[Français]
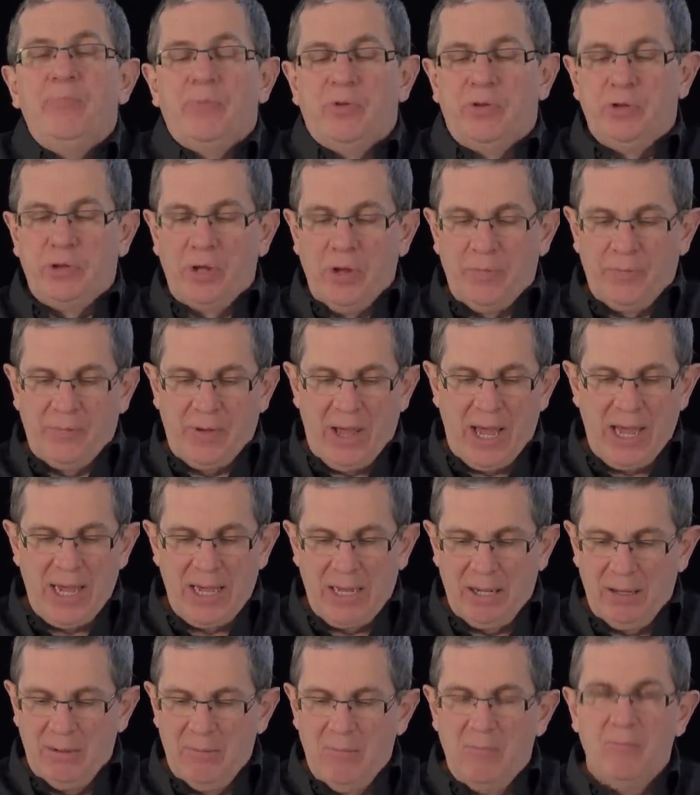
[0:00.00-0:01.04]
de faire
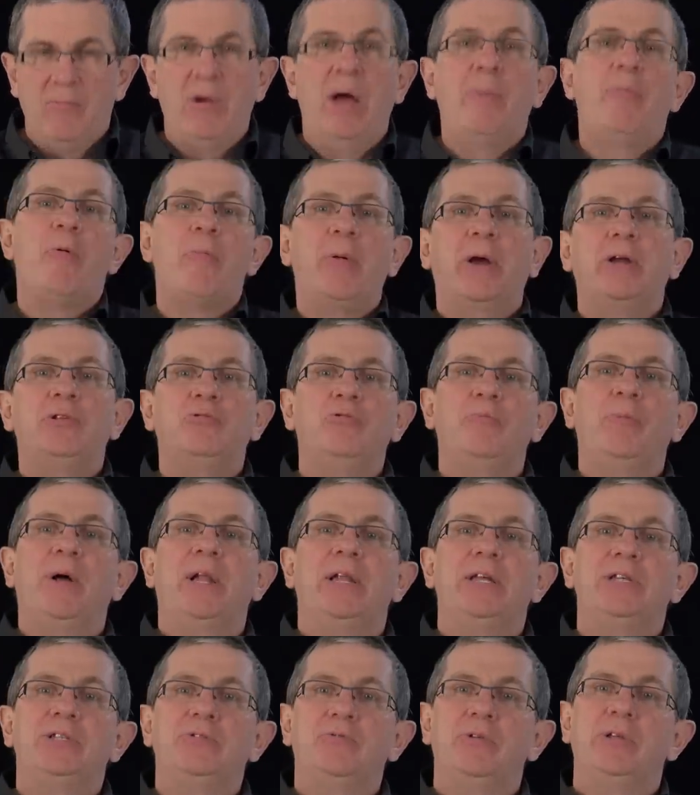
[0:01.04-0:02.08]
à peu près tout par
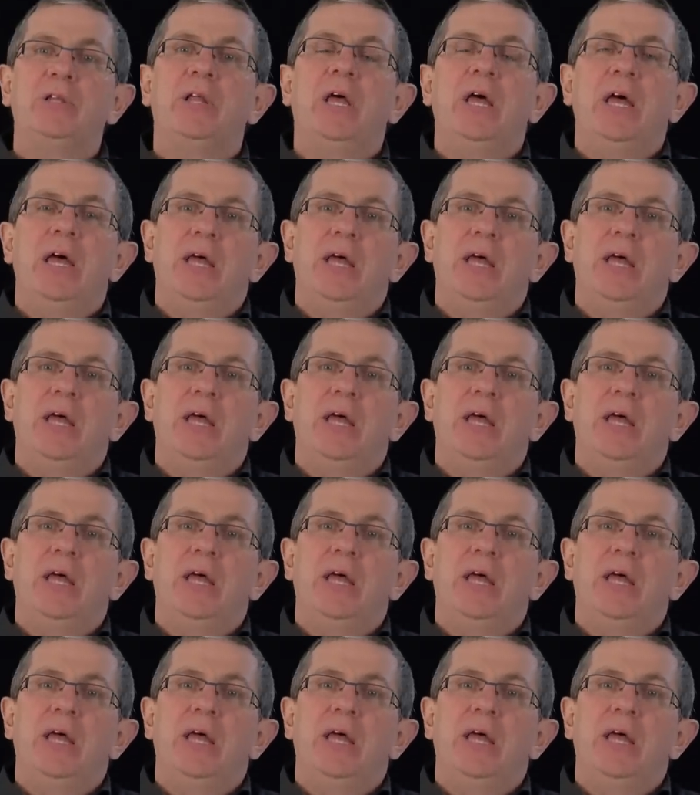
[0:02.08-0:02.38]
la suite